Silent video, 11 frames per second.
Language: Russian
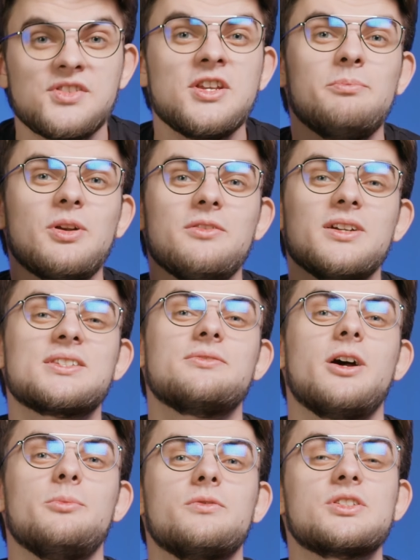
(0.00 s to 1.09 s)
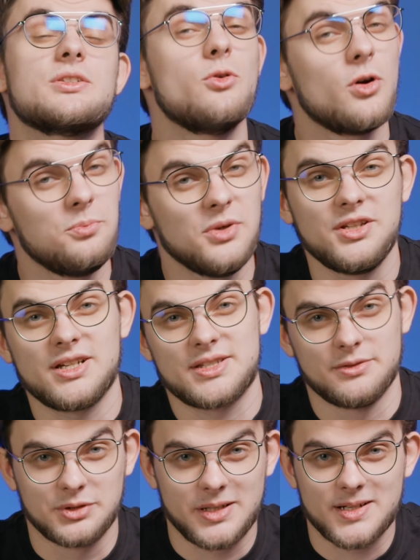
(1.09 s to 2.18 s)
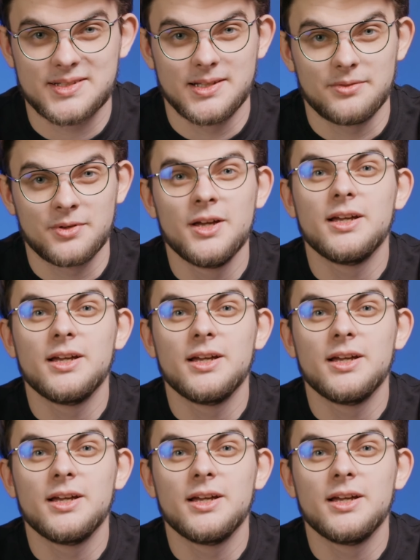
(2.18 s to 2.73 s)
Всем привет, с вами ВЗО, меня зовут Ярослав.